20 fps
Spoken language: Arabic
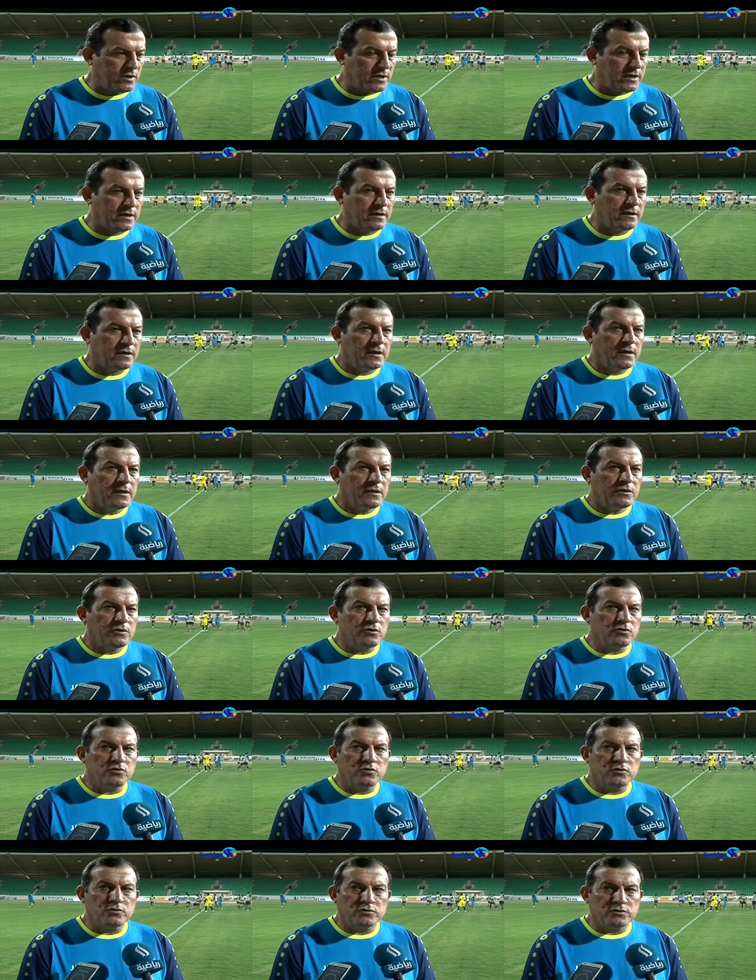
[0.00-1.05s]
على ملعب
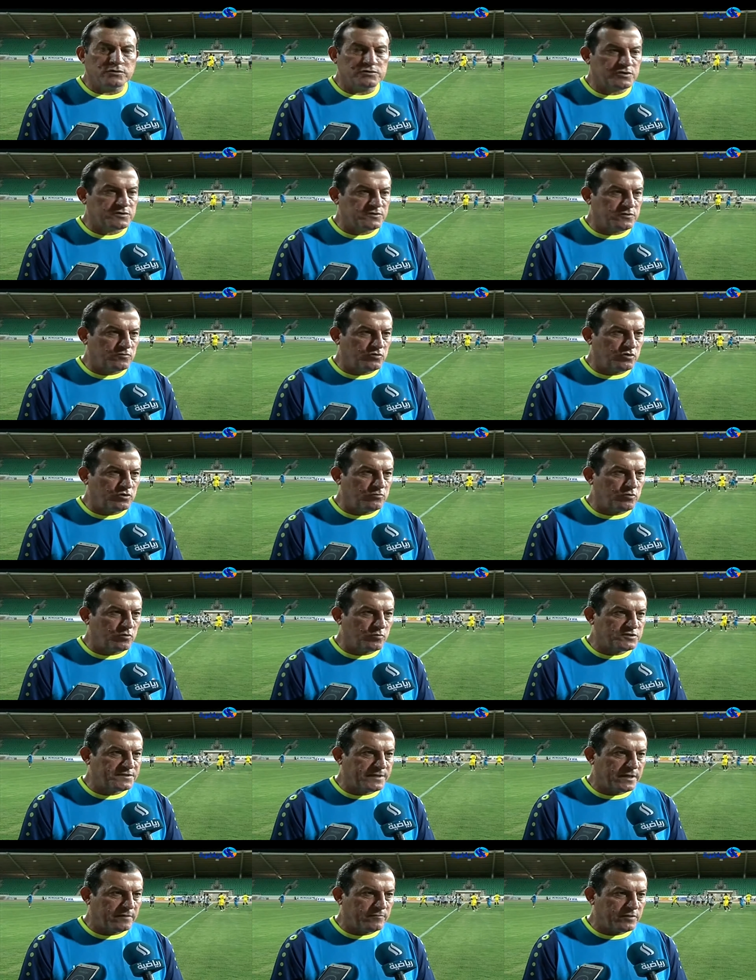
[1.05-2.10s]
البصرة الدولي
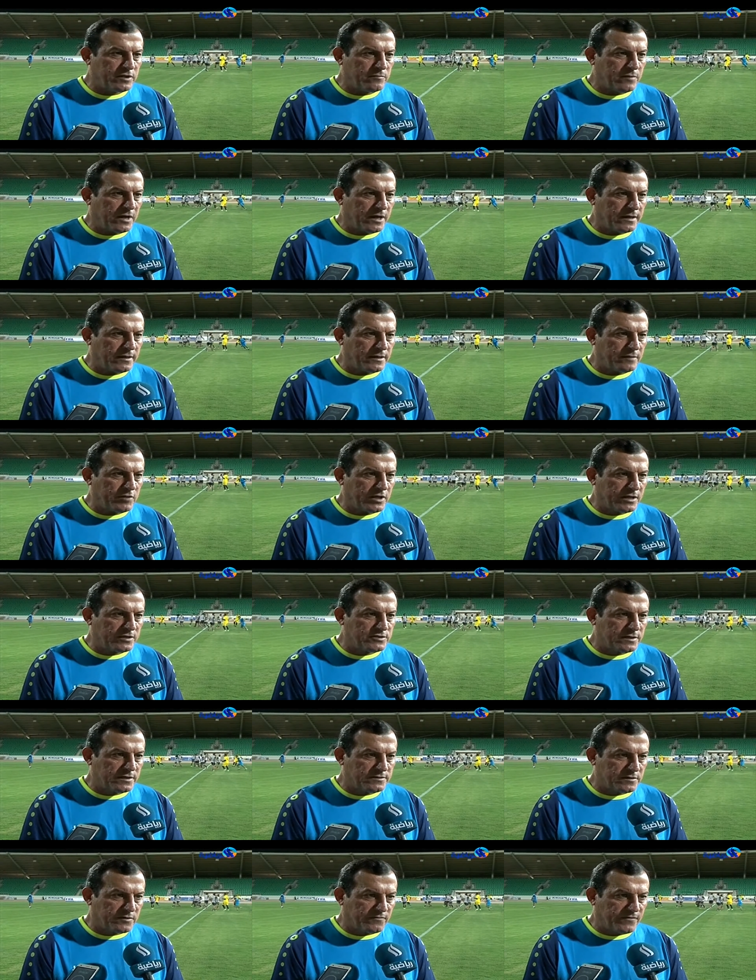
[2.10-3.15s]
قاسم قال إن
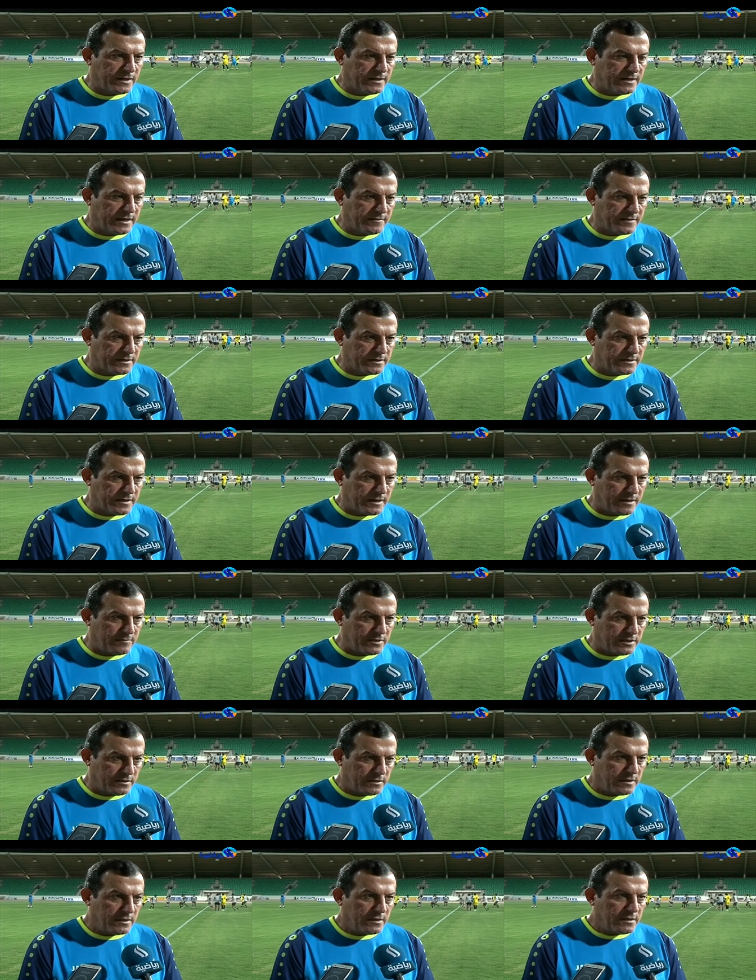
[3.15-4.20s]
مباراة فلسطين
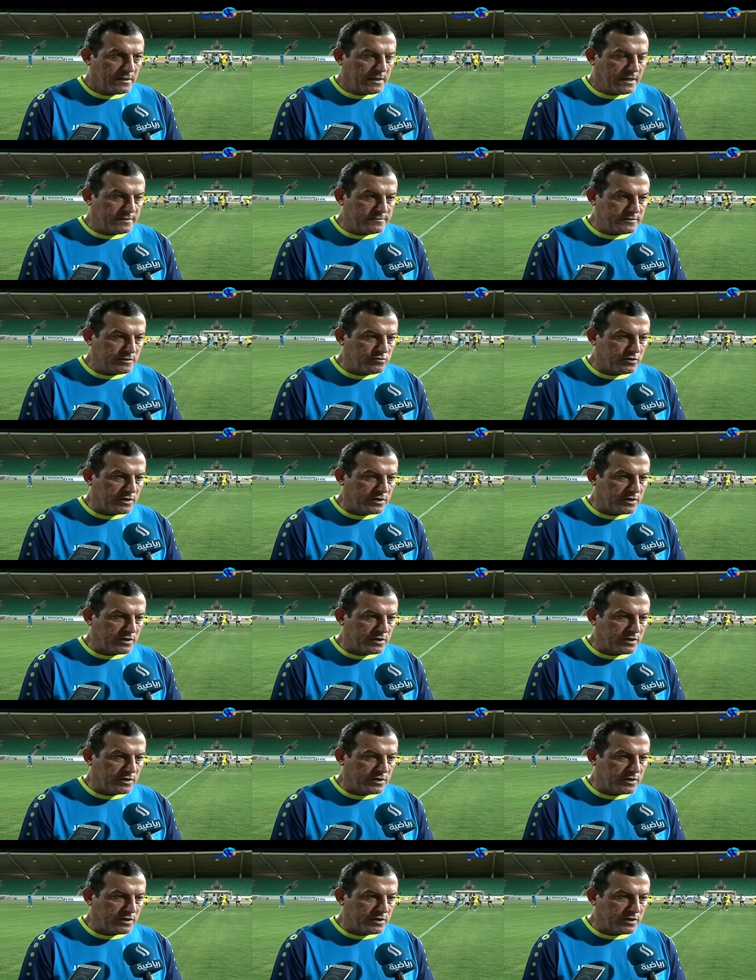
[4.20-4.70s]
الودية هي